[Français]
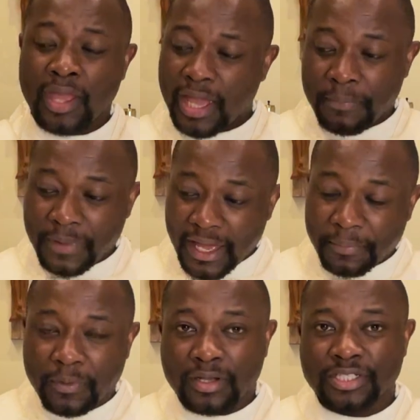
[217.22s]
Et Pierre, il
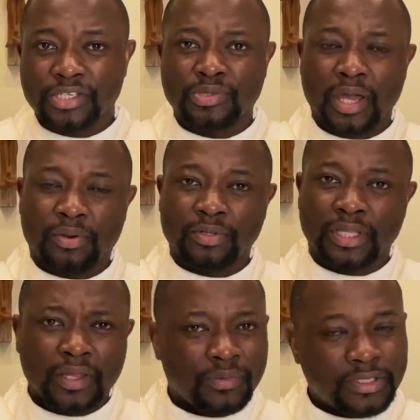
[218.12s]
prend Jésus à
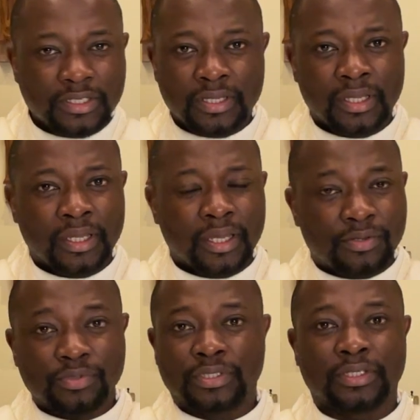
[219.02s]
côté et lui dit,
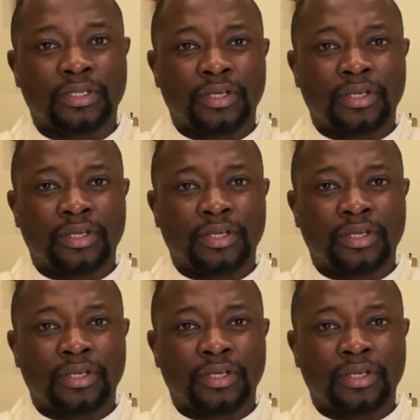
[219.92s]
écoute,